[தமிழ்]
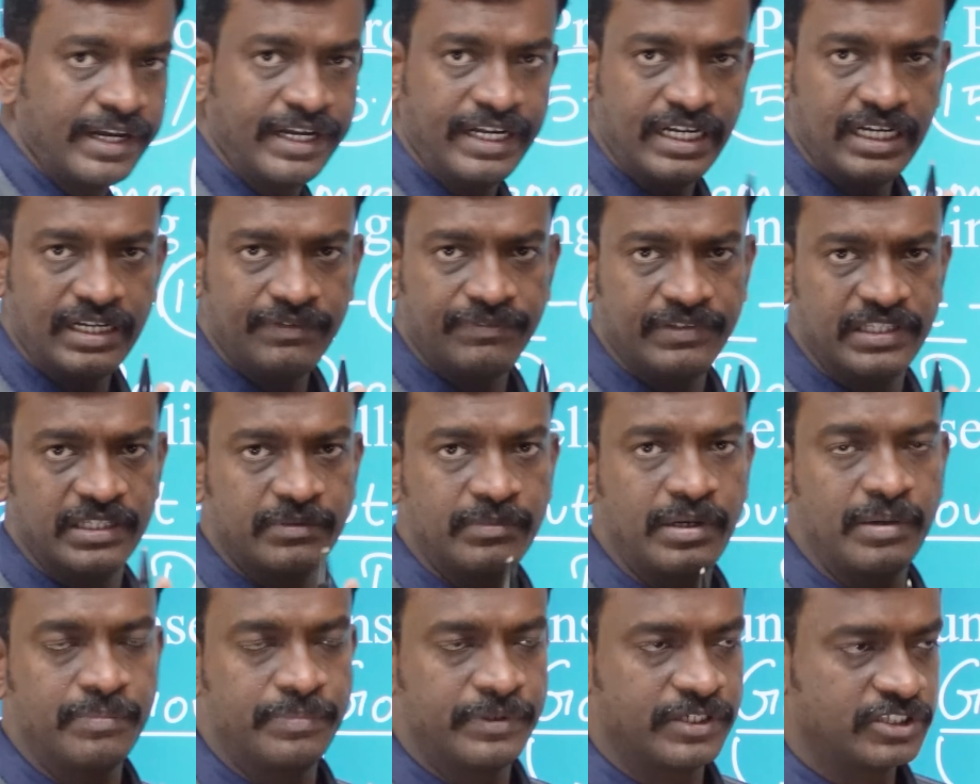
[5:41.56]
ரெண்டு
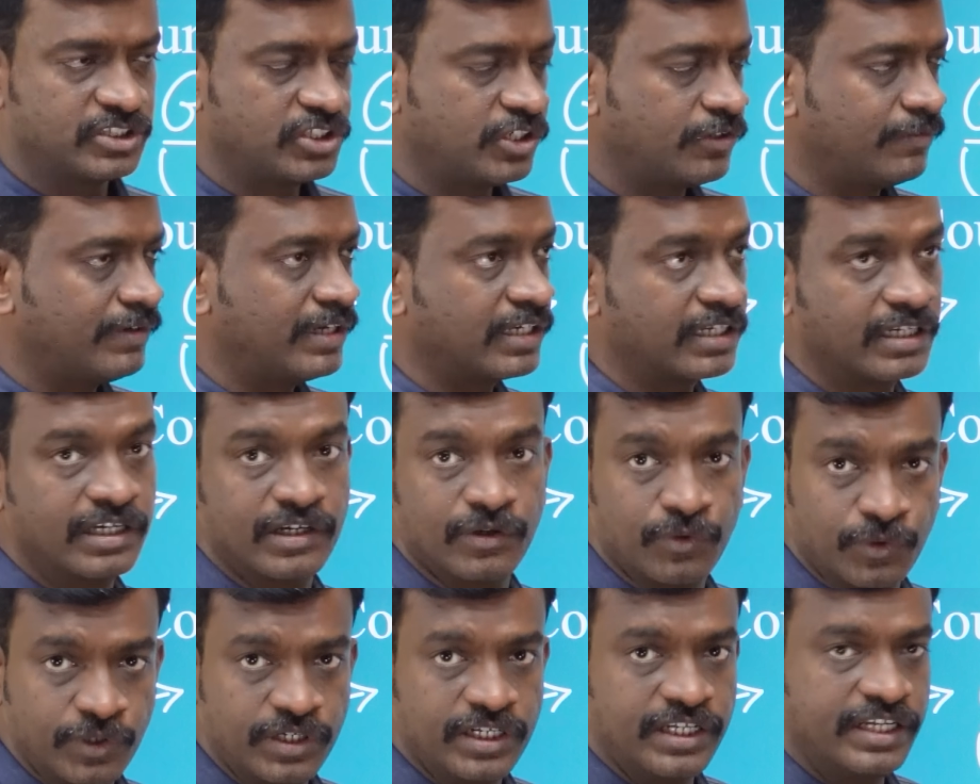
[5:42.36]
விதமாக பிரிச்சிருவாங்க
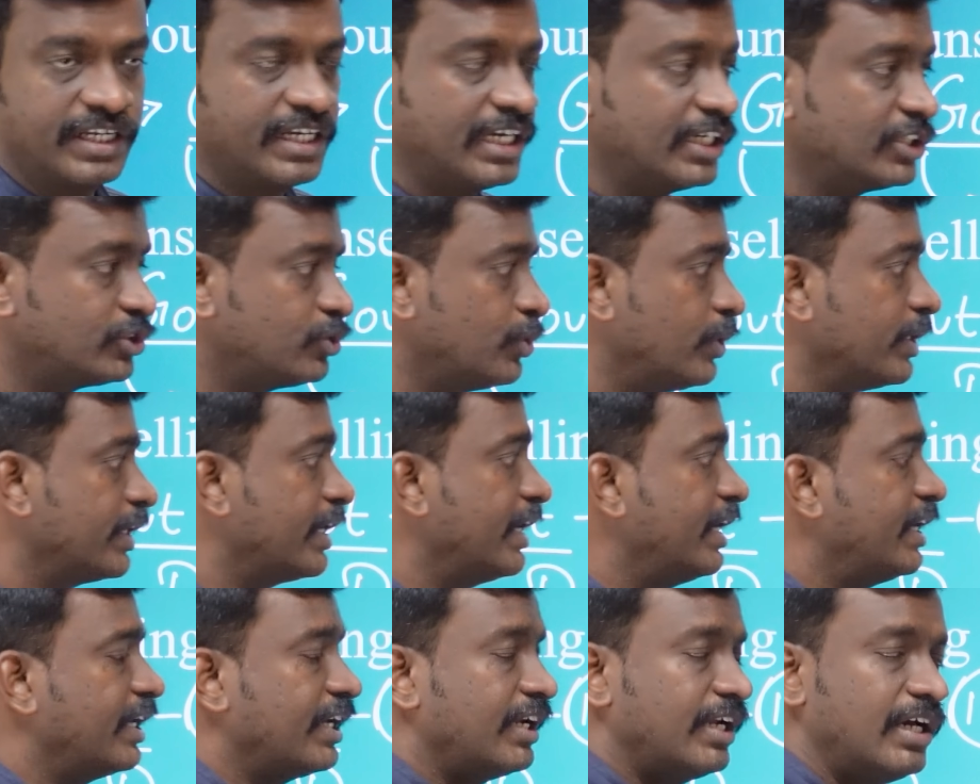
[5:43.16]
ஒன்று என்னன்னு
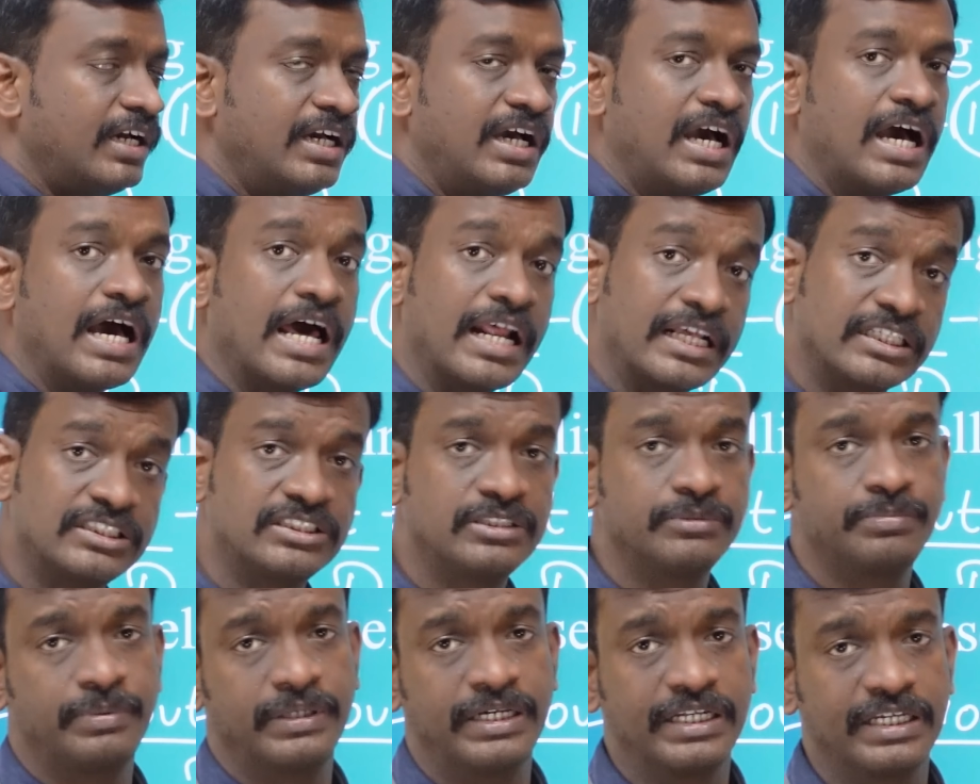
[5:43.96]
சொல்லி கேட்டிங்கன்னா
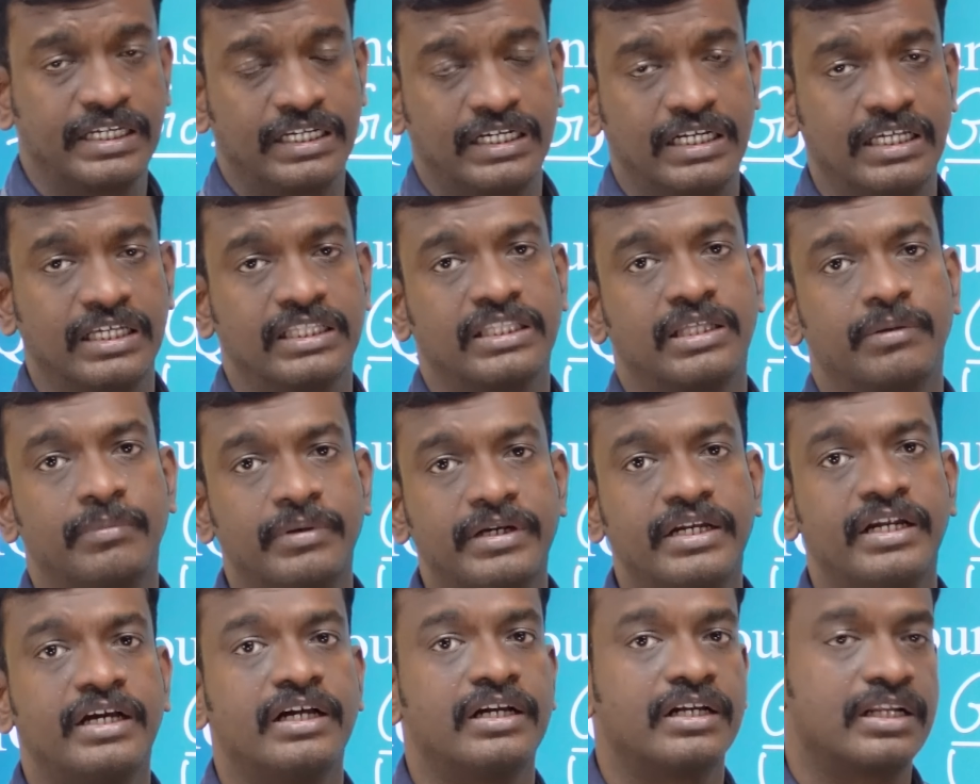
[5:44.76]
அரசு பள்ளிகளில்
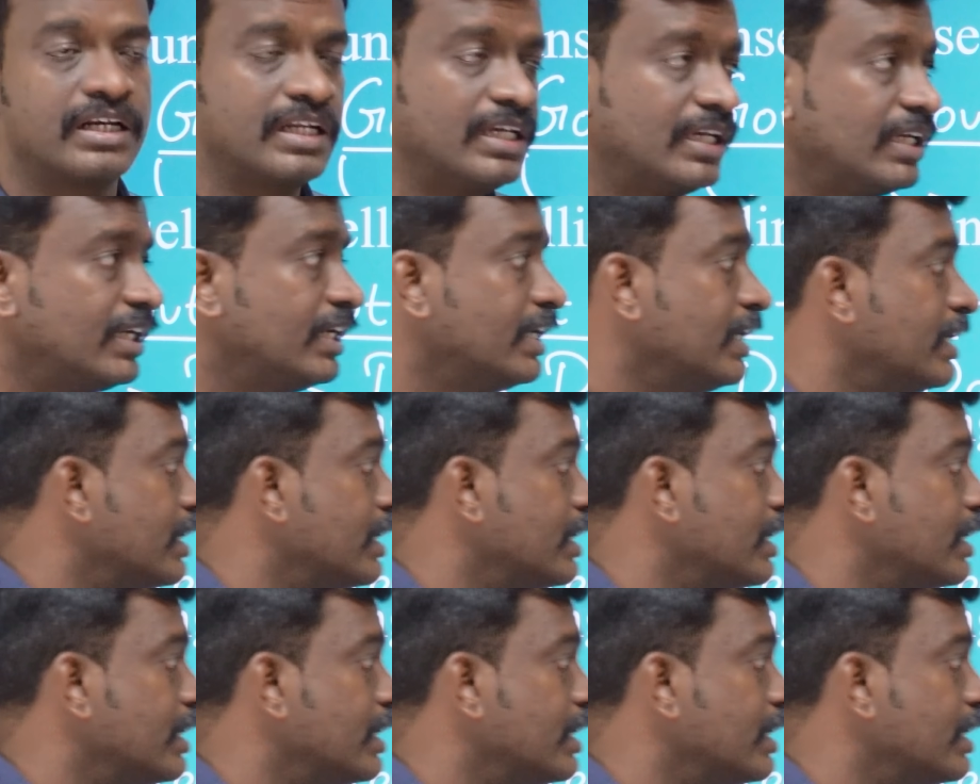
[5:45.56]
தமிழ்நாட்டில்